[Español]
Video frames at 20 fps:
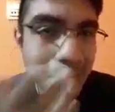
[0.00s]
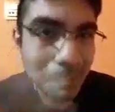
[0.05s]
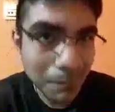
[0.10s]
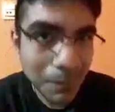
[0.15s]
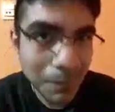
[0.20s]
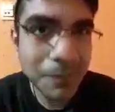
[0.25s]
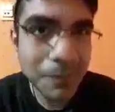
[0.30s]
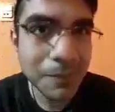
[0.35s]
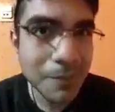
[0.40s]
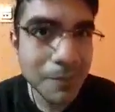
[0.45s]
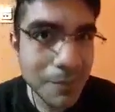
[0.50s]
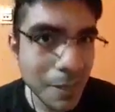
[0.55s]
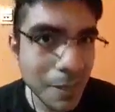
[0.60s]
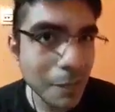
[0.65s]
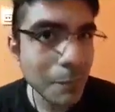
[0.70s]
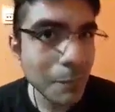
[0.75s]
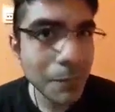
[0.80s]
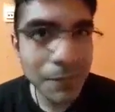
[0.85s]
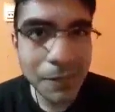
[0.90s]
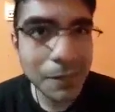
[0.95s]
¿Ves? Ya
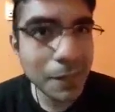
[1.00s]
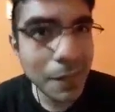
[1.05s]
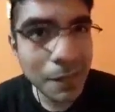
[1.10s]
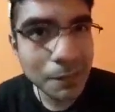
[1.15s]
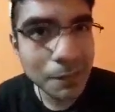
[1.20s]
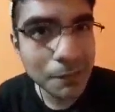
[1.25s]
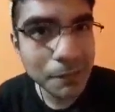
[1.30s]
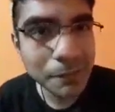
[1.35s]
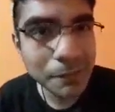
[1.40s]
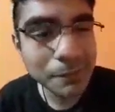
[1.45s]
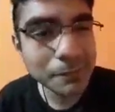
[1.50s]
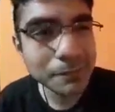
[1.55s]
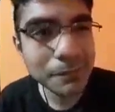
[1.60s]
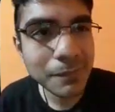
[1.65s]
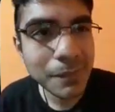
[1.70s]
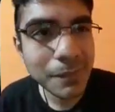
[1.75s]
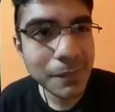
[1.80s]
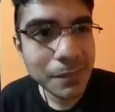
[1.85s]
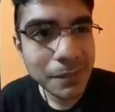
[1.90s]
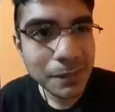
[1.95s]
me está atacando.
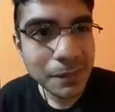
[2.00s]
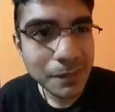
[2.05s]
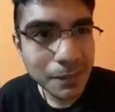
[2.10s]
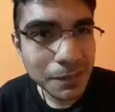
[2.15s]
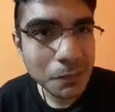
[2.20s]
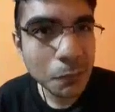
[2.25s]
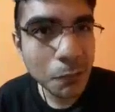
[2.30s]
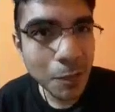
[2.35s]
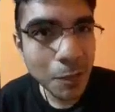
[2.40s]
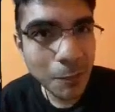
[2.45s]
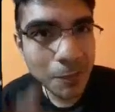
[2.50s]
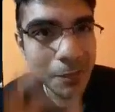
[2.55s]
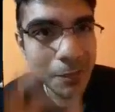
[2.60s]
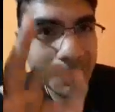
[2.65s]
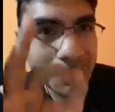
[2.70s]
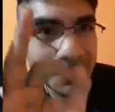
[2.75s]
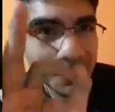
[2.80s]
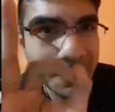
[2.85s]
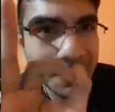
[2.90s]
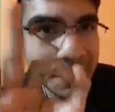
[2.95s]
Y seguramente
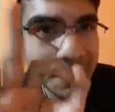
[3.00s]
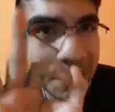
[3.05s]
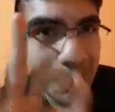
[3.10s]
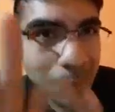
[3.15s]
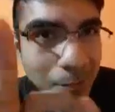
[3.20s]
va a ser un ataque